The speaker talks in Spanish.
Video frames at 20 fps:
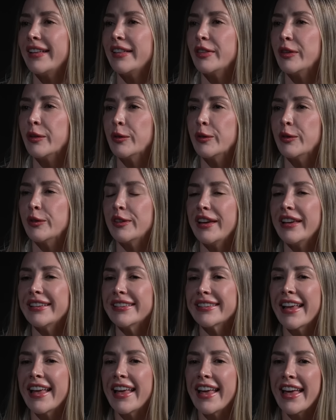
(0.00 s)

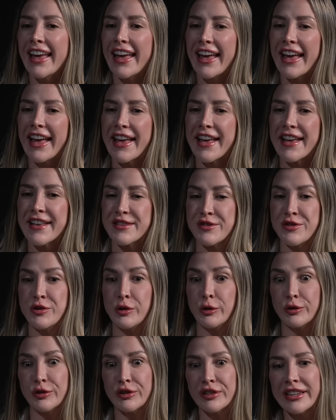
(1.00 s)
Entonces, eh,
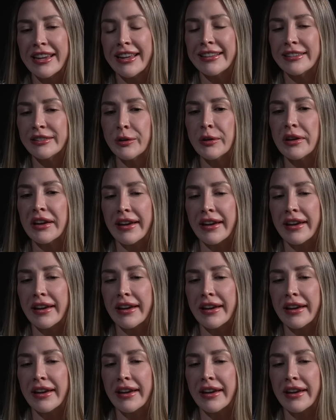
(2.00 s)
yo siento